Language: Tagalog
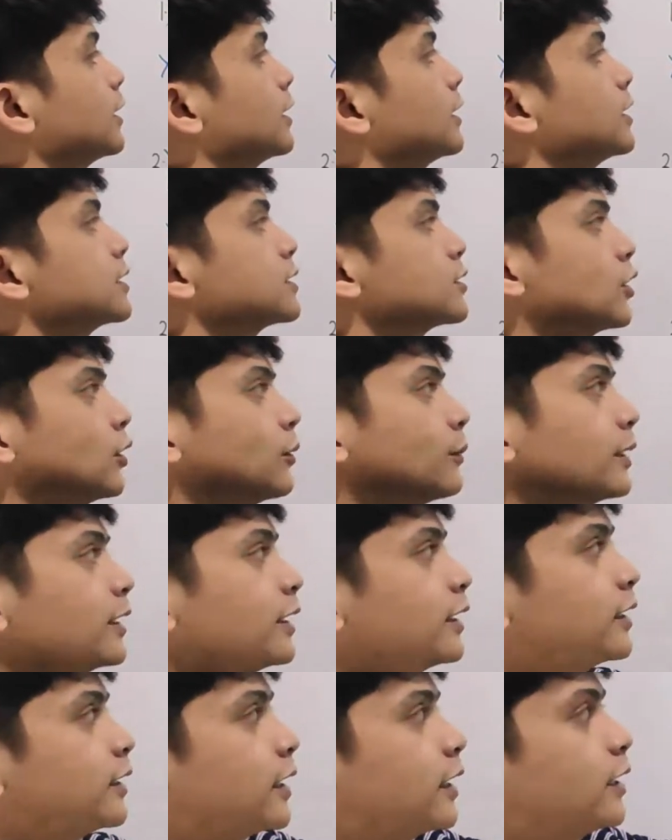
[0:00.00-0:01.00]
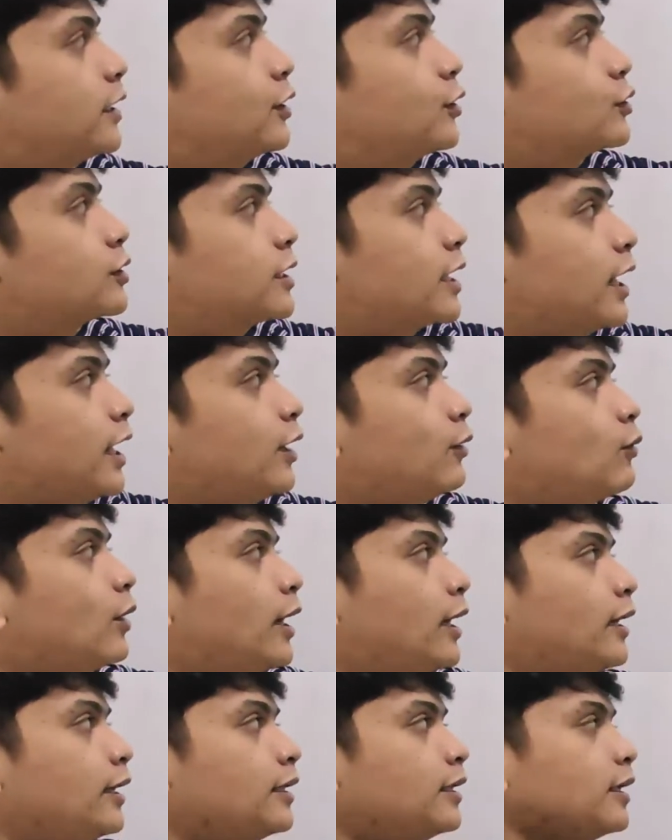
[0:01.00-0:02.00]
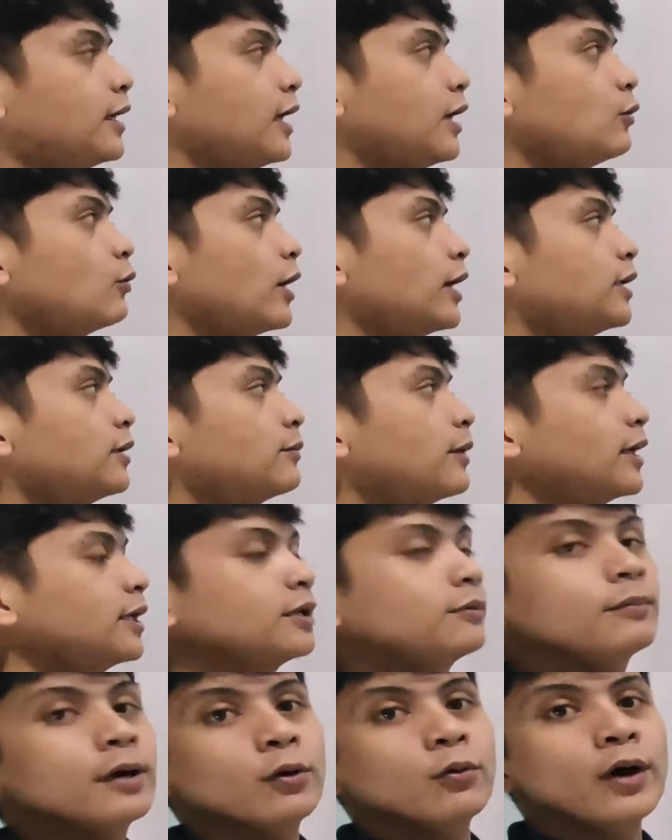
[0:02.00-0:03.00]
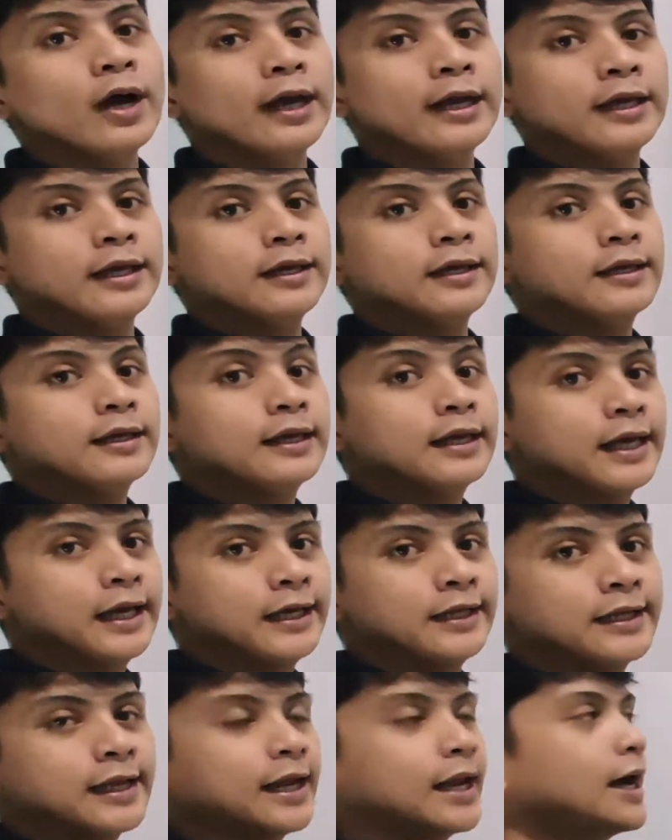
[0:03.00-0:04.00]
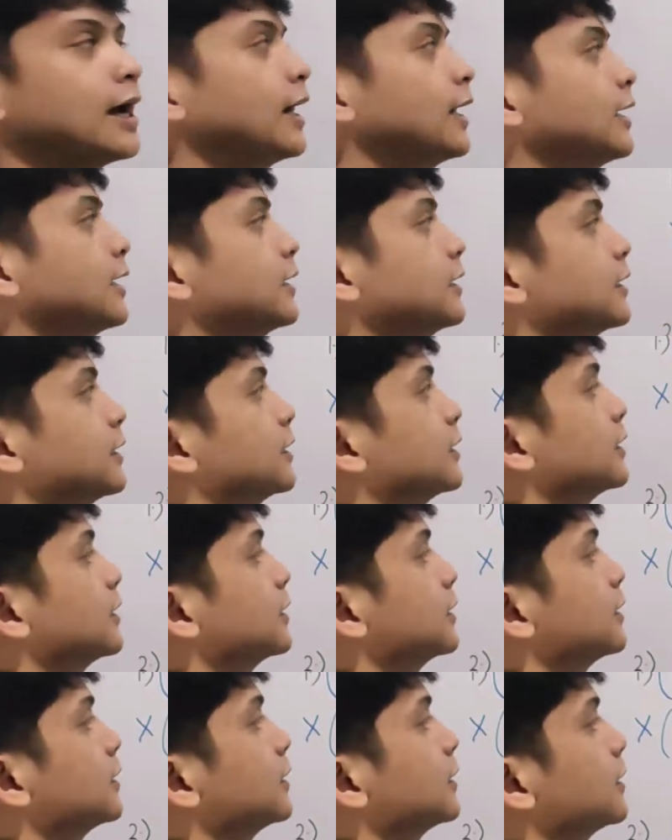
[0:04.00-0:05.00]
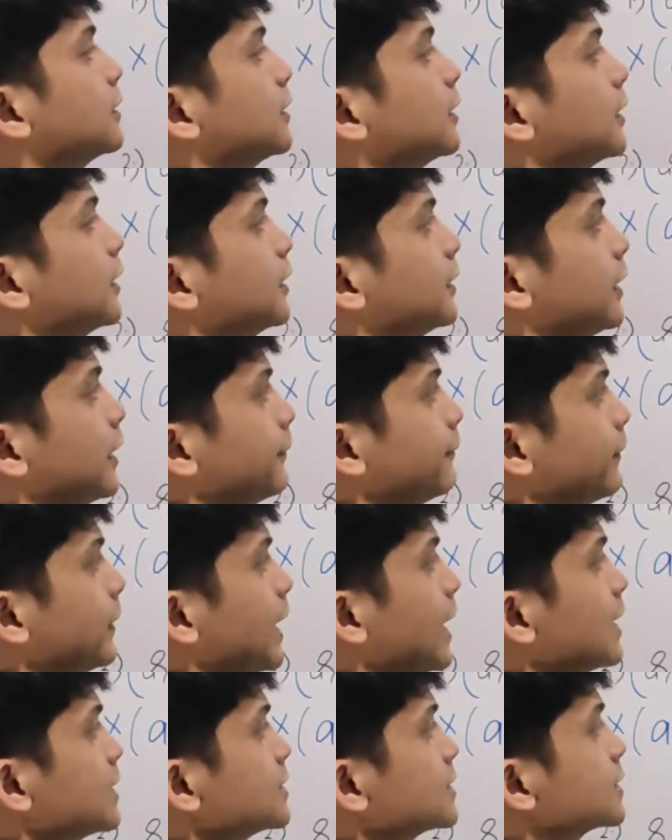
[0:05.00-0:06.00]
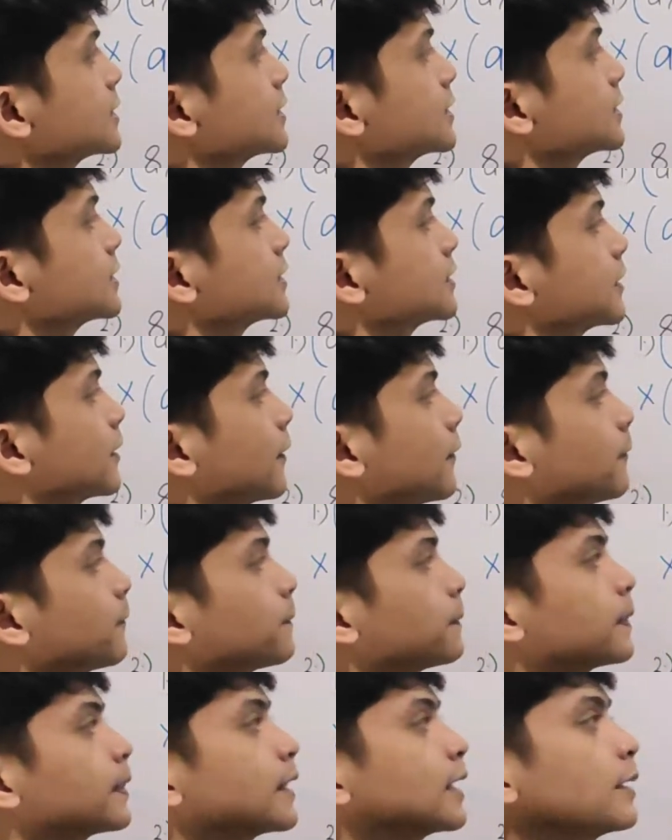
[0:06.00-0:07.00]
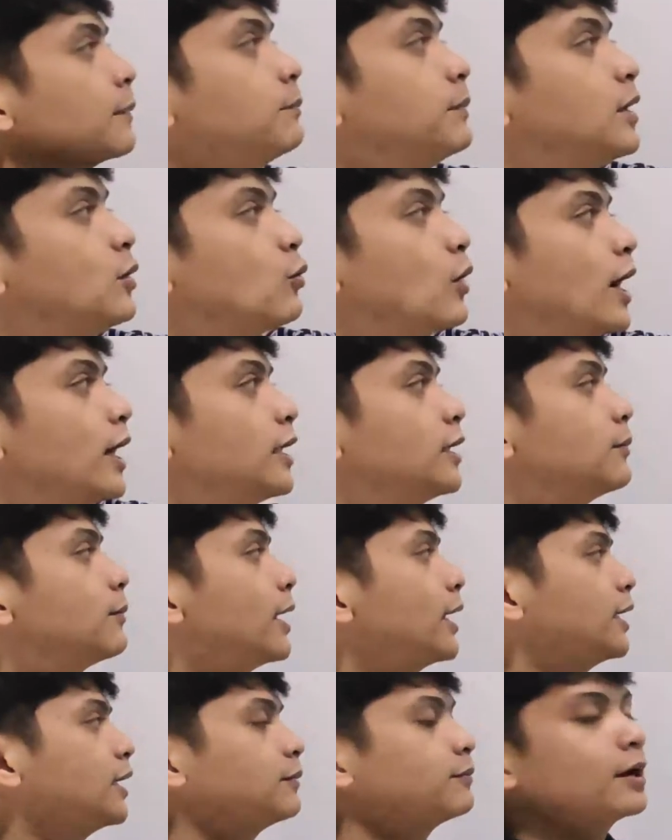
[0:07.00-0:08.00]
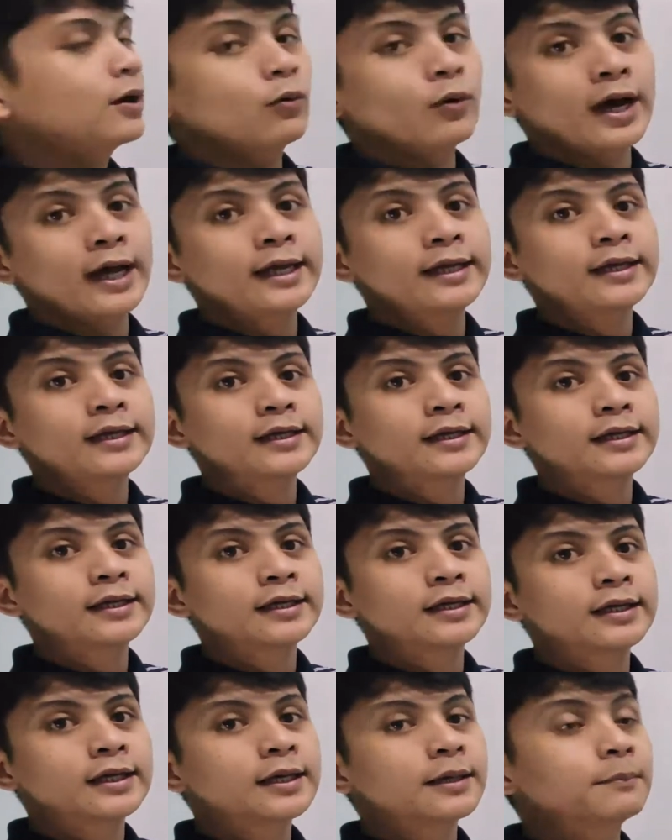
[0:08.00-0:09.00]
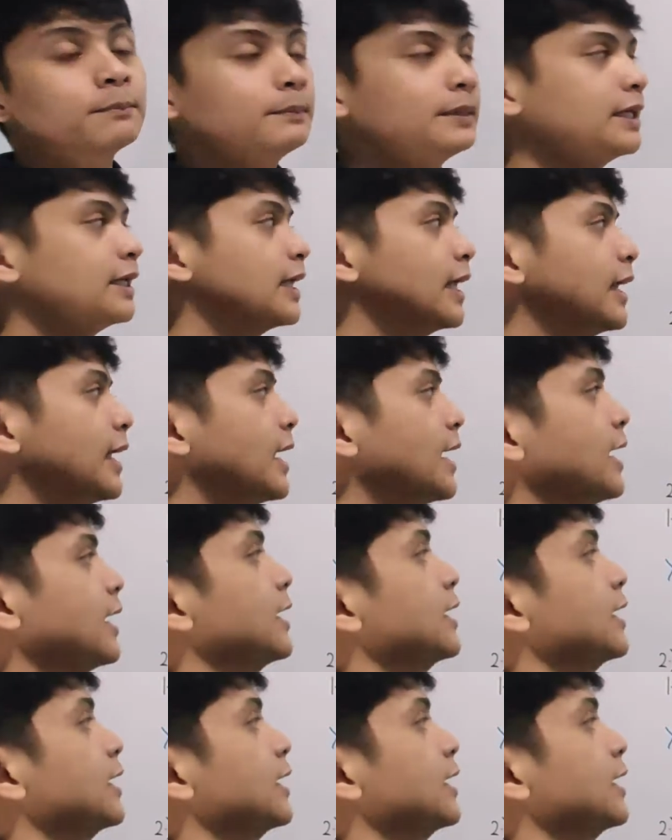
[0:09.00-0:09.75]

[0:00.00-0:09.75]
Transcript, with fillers: So, anong matitira dito sa ay? ay divided by y. a na lang. Then, plus by divided by y. b na lang.